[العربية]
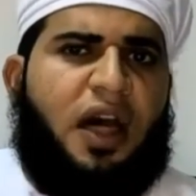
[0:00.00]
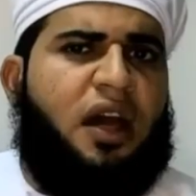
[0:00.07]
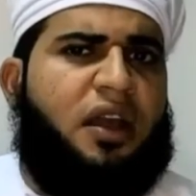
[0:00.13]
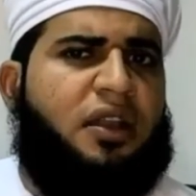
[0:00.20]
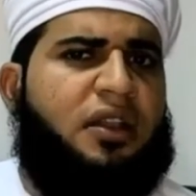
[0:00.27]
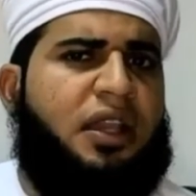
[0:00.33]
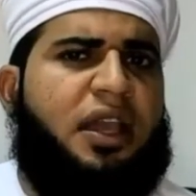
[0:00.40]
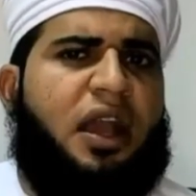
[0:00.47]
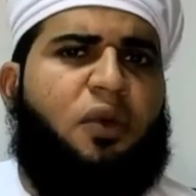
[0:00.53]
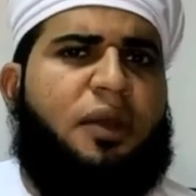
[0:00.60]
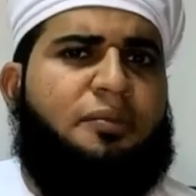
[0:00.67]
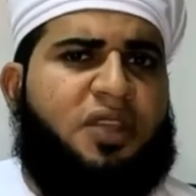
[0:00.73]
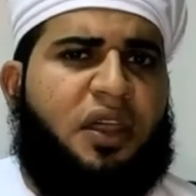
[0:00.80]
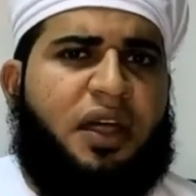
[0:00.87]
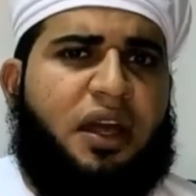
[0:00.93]
ظهرت
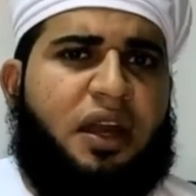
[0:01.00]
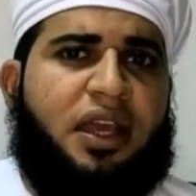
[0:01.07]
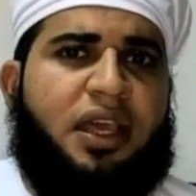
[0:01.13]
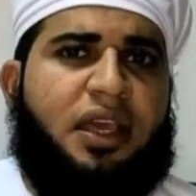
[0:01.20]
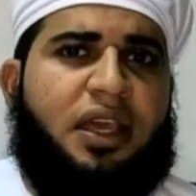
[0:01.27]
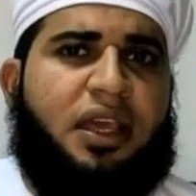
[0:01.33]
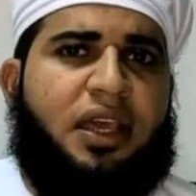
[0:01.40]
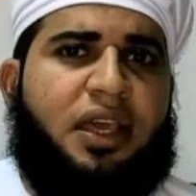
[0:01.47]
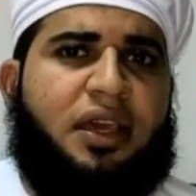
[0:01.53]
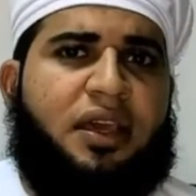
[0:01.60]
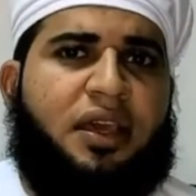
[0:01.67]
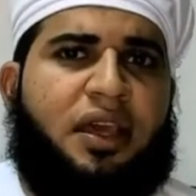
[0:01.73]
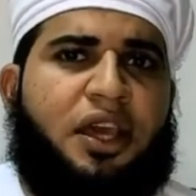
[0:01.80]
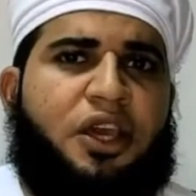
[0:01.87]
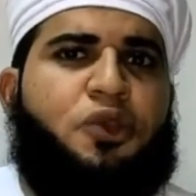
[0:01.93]
لي او لم تظهر
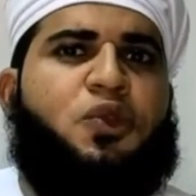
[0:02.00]
لي